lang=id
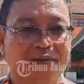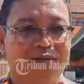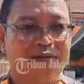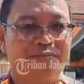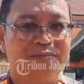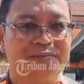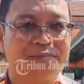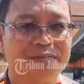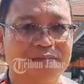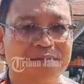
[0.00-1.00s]
sebenarnya seperti
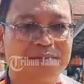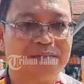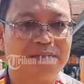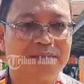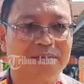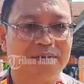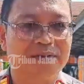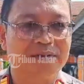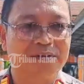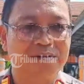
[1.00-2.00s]
apa sih kejadian
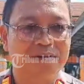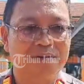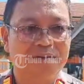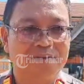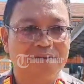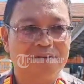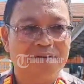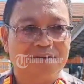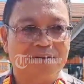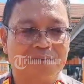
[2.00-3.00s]
ini?
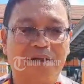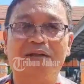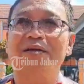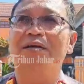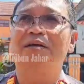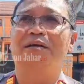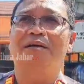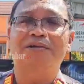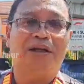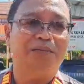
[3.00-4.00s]
Baik, eh,
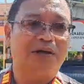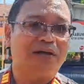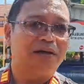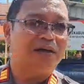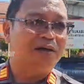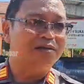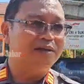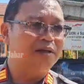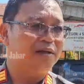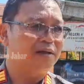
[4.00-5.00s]
selamat
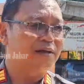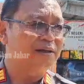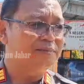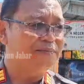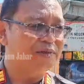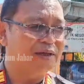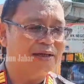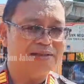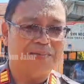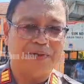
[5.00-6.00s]
siang rekan-rekan. Saya
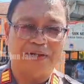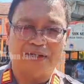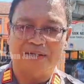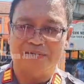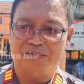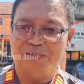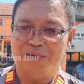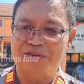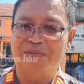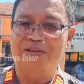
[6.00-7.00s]
sampaikan untuk
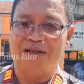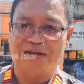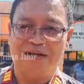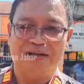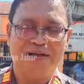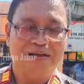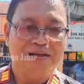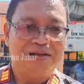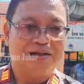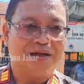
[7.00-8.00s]
sementara
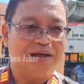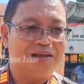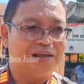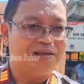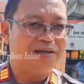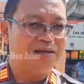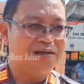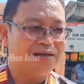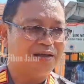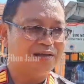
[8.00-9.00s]
kaitannya
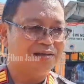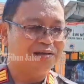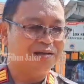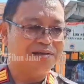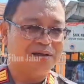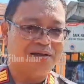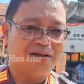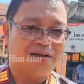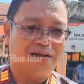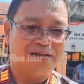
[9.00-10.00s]
dengan
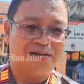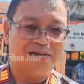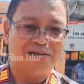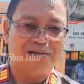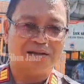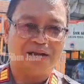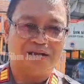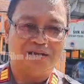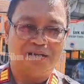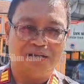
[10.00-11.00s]
kejadian
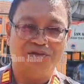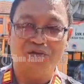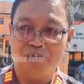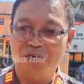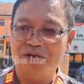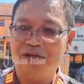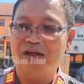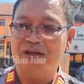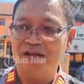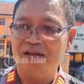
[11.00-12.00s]
tadi subuh ini
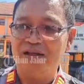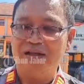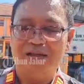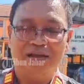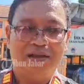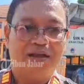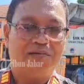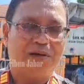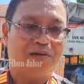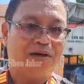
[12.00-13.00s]
hari
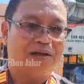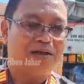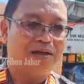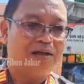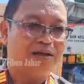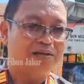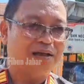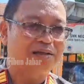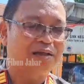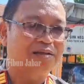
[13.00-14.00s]
bahwa ada
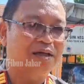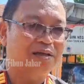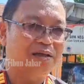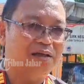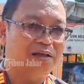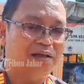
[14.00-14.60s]
telah terjadi